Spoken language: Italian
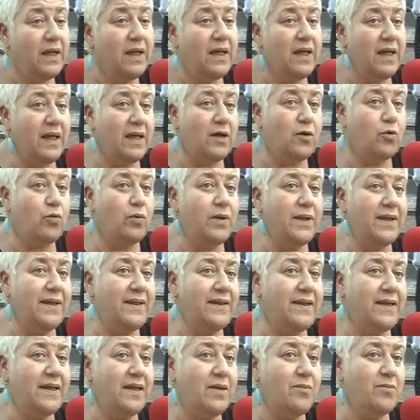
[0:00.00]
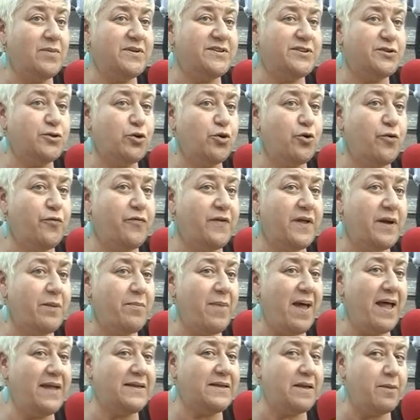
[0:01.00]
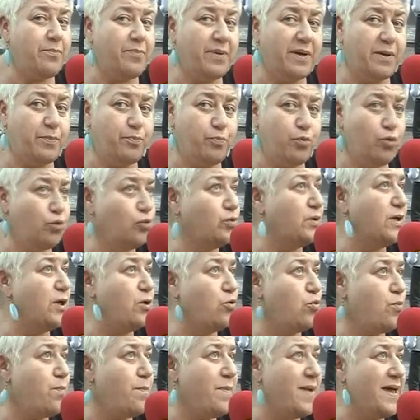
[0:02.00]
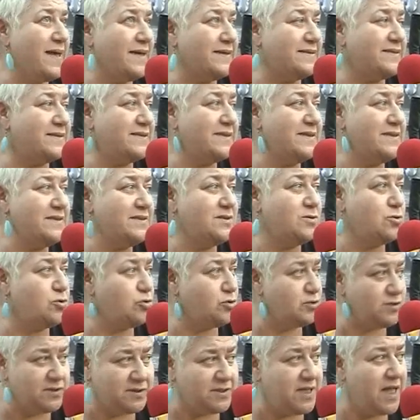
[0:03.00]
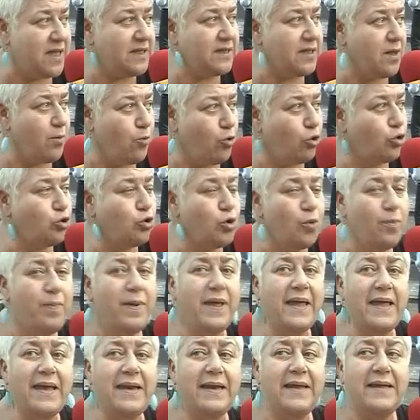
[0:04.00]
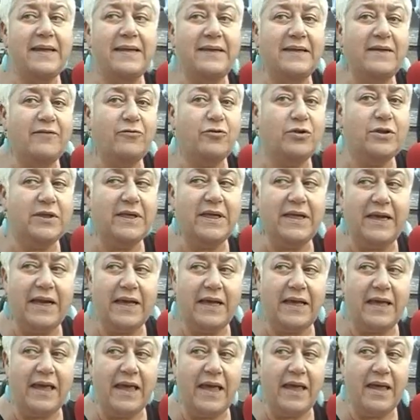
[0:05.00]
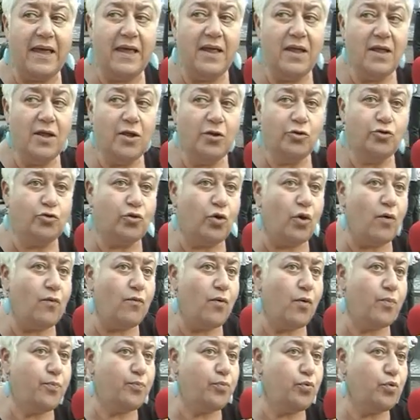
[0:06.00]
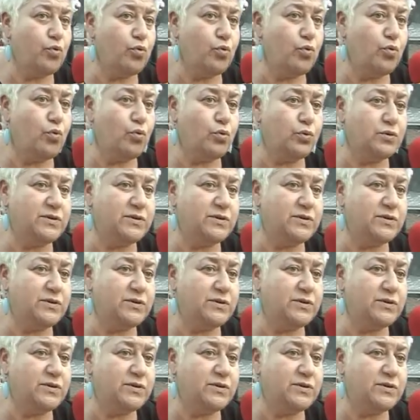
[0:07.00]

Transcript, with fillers: e quindi mi sono fermata per più di un mese, sono stata molto bene e devo dire che trovo più